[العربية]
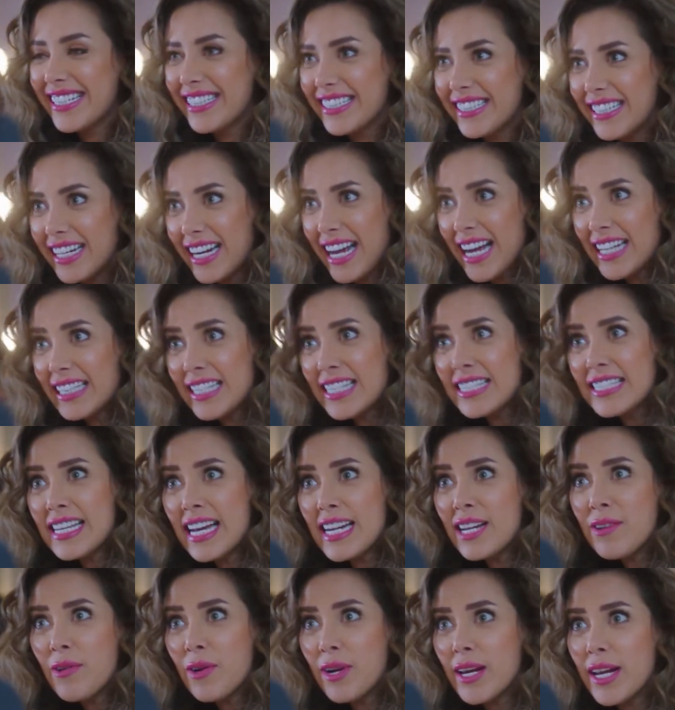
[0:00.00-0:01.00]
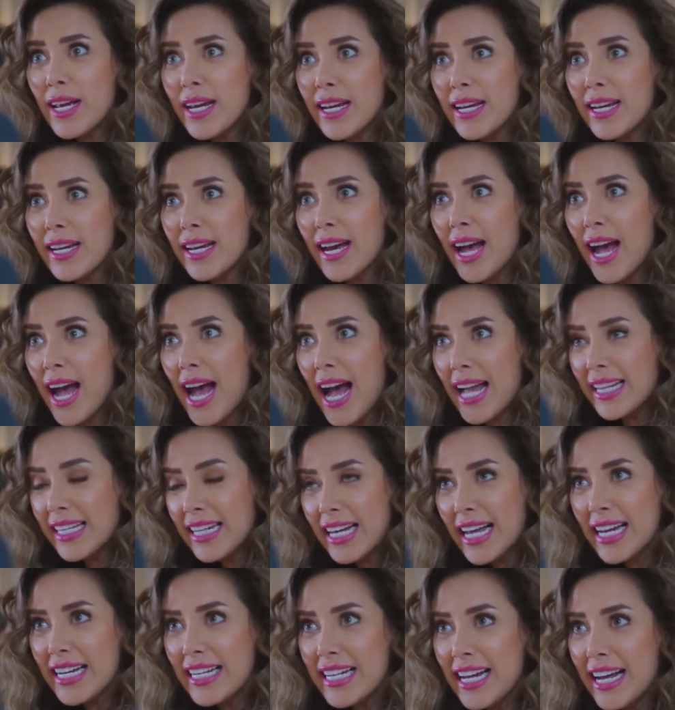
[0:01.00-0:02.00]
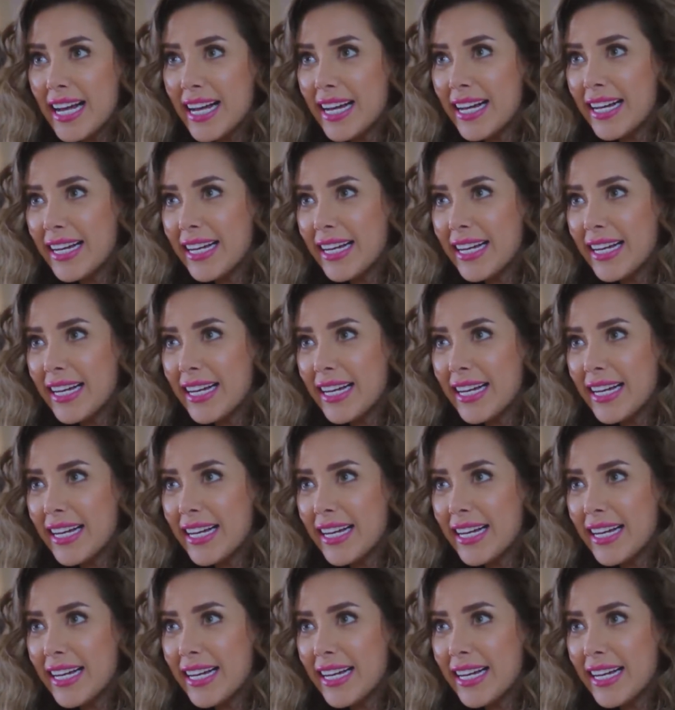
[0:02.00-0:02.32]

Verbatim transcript: انت لحقت تنساني ولا ايه انا ليلى